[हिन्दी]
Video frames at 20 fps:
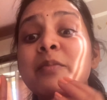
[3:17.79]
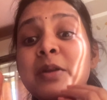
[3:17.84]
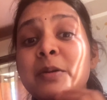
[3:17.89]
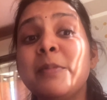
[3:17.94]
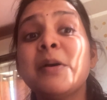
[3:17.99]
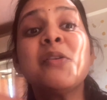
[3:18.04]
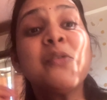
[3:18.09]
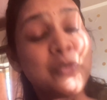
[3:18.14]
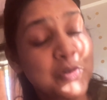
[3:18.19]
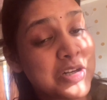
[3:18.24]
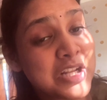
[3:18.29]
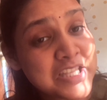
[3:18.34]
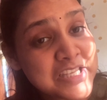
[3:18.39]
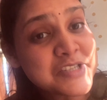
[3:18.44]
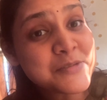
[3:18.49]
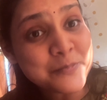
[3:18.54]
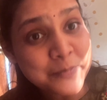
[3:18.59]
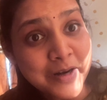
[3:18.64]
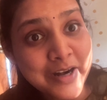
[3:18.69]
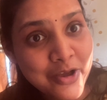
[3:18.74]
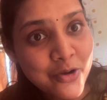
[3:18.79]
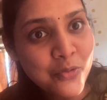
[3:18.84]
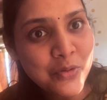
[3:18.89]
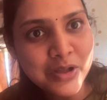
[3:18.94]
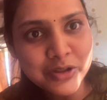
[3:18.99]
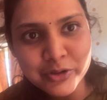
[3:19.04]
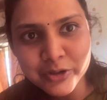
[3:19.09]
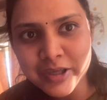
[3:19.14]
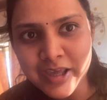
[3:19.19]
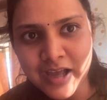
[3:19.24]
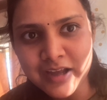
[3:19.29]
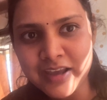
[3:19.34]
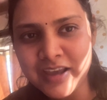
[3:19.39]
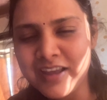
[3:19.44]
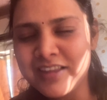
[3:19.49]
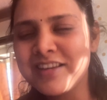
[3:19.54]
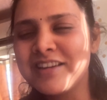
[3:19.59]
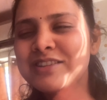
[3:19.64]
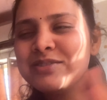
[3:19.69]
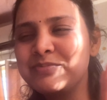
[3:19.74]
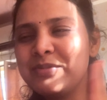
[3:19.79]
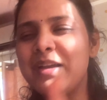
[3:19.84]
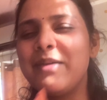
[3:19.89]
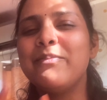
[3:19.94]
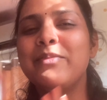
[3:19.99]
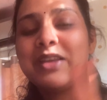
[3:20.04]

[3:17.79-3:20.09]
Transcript: मेरे पास फुटेजेस पड़े हुए तो क्या किया जाए तो मैं